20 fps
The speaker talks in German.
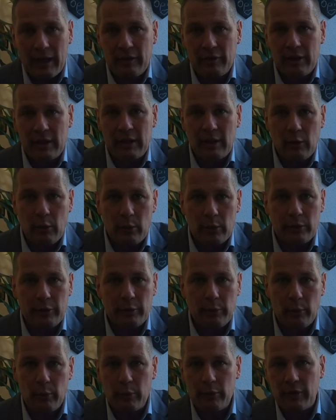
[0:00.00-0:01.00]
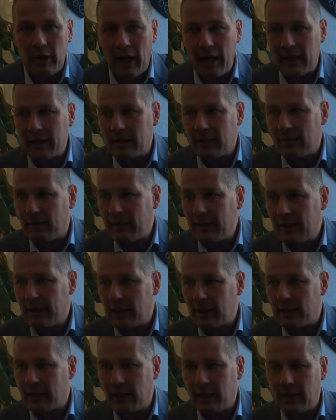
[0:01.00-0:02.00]
an, ziehe ich eine kurze Hose an,
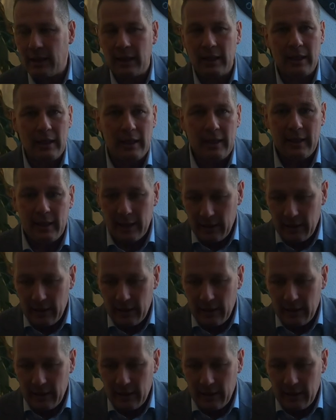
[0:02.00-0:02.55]
ziehe ich eine